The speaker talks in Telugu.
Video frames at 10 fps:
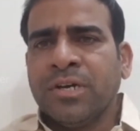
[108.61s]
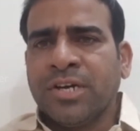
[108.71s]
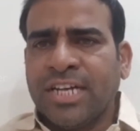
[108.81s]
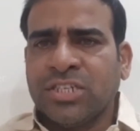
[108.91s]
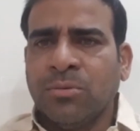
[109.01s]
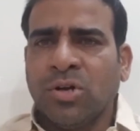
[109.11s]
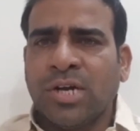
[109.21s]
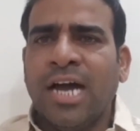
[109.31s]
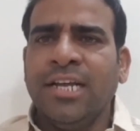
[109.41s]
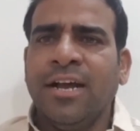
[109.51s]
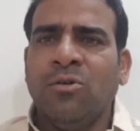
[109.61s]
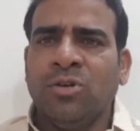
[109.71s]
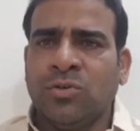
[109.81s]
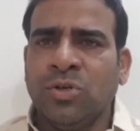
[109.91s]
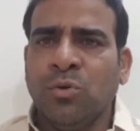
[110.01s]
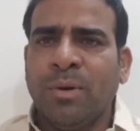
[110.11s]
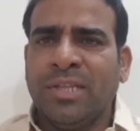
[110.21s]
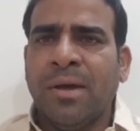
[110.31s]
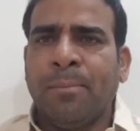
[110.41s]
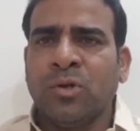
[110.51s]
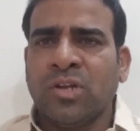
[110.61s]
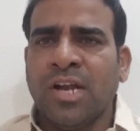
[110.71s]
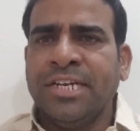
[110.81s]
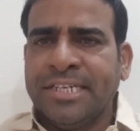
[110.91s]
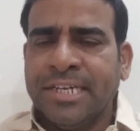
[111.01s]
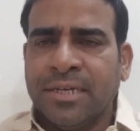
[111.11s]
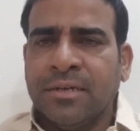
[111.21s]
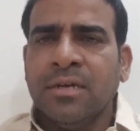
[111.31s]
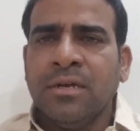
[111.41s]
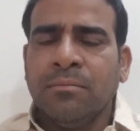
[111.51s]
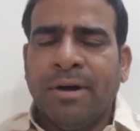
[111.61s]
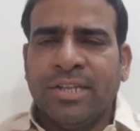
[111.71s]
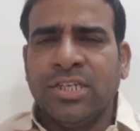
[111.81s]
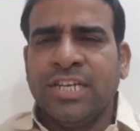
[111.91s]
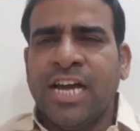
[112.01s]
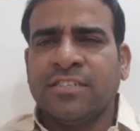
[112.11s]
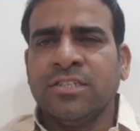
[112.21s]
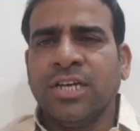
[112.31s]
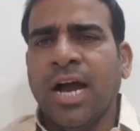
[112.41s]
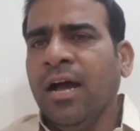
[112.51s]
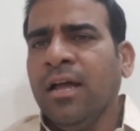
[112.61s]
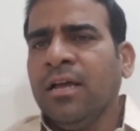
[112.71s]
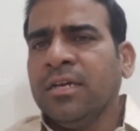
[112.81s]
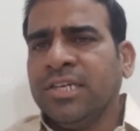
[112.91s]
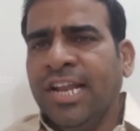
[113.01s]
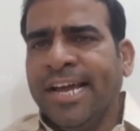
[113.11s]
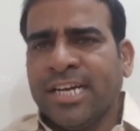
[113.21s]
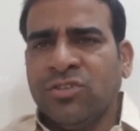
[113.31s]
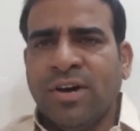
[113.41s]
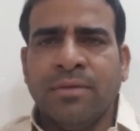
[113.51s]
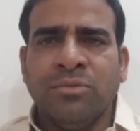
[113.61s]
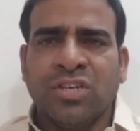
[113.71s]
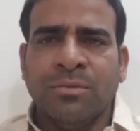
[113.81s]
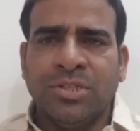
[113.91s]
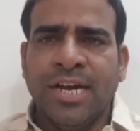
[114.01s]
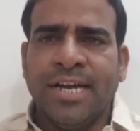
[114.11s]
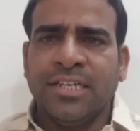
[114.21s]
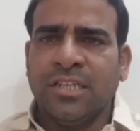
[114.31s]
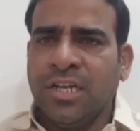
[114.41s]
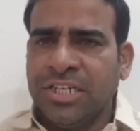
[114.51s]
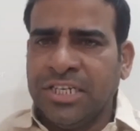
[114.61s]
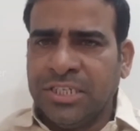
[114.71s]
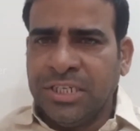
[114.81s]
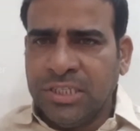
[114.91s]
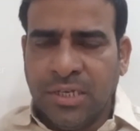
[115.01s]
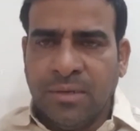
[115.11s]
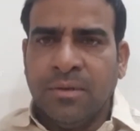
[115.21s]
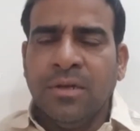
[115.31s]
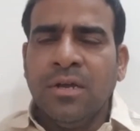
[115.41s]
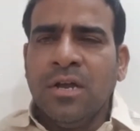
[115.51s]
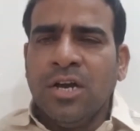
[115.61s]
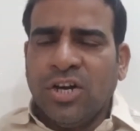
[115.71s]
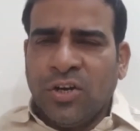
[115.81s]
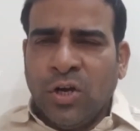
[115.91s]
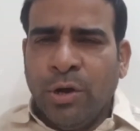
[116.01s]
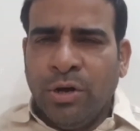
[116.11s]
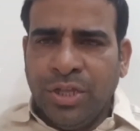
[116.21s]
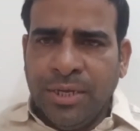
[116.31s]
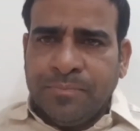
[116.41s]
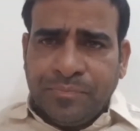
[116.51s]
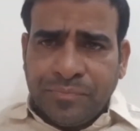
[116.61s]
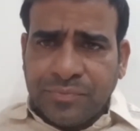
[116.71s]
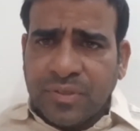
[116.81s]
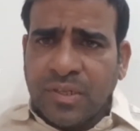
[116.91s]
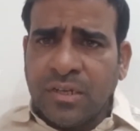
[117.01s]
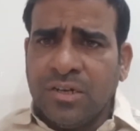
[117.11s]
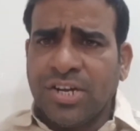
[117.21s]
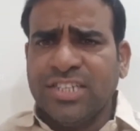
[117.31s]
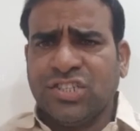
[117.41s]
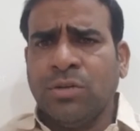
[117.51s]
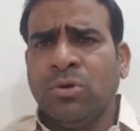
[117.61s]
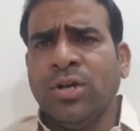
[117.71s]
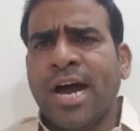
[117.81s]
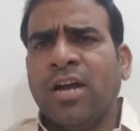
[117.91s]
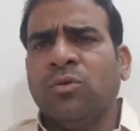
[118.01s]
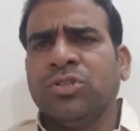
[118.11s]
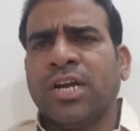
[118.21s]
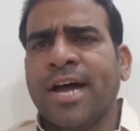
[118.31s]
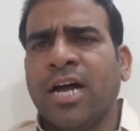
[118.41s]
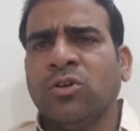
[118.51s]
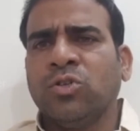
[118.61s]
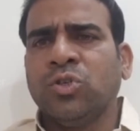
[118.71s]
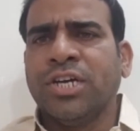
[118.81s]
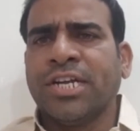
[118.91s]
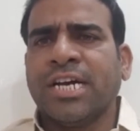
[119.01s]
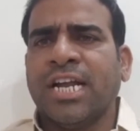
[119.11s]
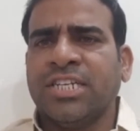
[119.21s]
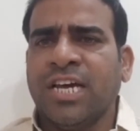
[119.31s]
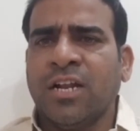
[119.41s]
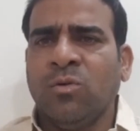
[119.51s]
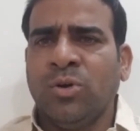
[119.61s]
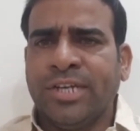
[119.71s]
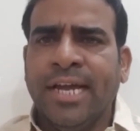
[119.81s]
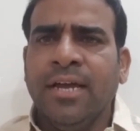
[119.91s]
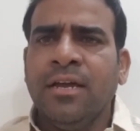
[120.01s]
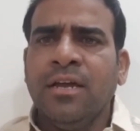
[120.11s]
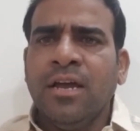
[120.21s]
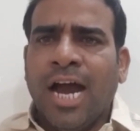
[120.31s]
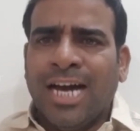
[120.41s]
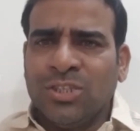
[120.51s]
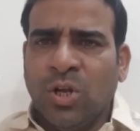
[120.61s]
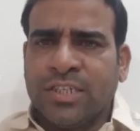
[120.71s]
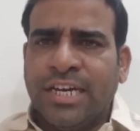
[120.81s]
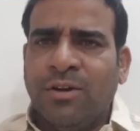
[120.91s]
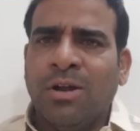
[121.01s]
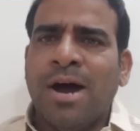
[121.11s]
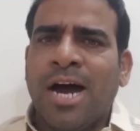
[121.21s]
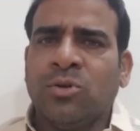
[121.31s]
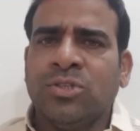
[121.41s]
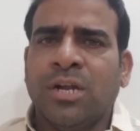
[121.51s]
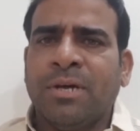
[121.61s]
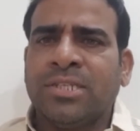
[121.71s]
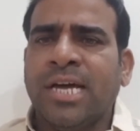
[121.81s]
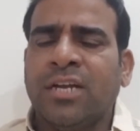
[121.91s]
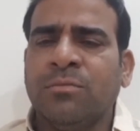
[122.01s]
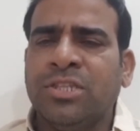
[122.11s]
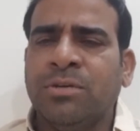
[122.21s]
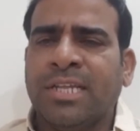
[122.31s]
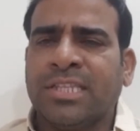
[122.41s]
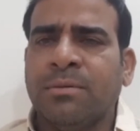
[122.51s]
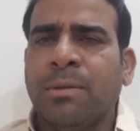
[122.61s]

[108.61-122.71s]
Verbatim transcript: రాష్ట్రంలో ఖాళీగా ఉన్నటువంటి ఉపాధ్యాయ పోస్టులన్నింటినీ భర్తీ చేయాల్సిందిగా ఈ లేఖ ద్వారా ముఖ్యమంత్రి గారికి తెలియజేయడం జరిగింది రెండవది రాష్ట్రంలో నాలుగు వందల నాలుగు జూనియర్ కళాశాలలు ఉంటే అందులో కేవలం ఆరు వందల పద్నాలుగు మంది మాత్రమే